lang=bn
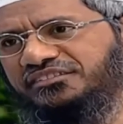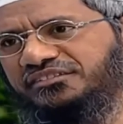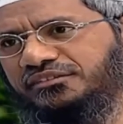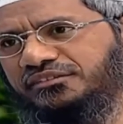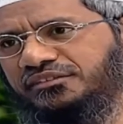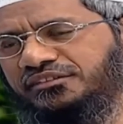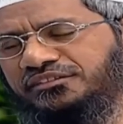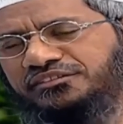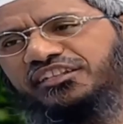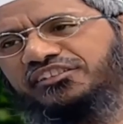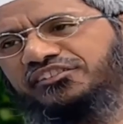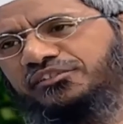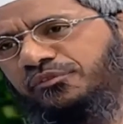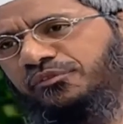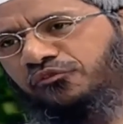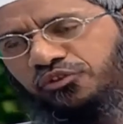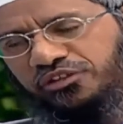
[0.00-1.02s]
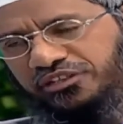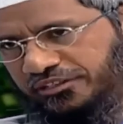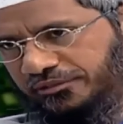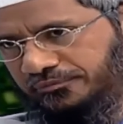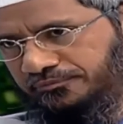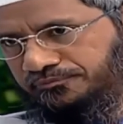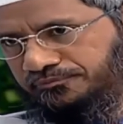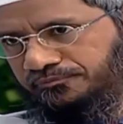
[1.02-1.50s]
আর যে
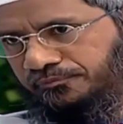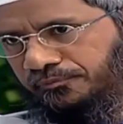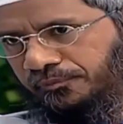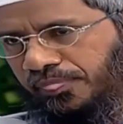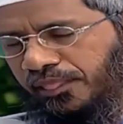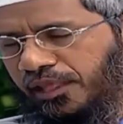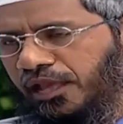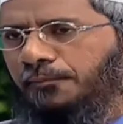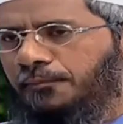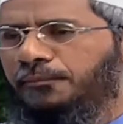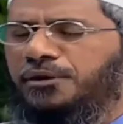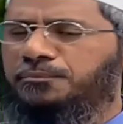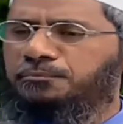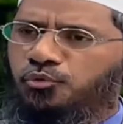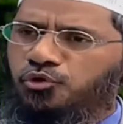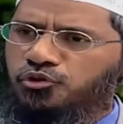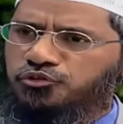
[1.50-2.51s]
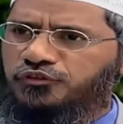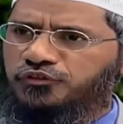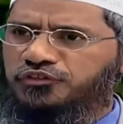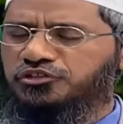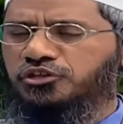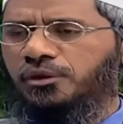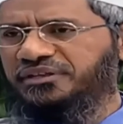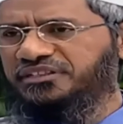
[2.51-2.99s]
ব্যক্তি এই মাসের রহমত থেকে
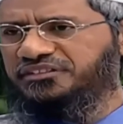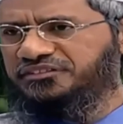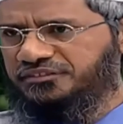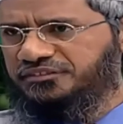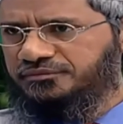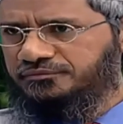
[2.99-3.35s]
বঞ্চিত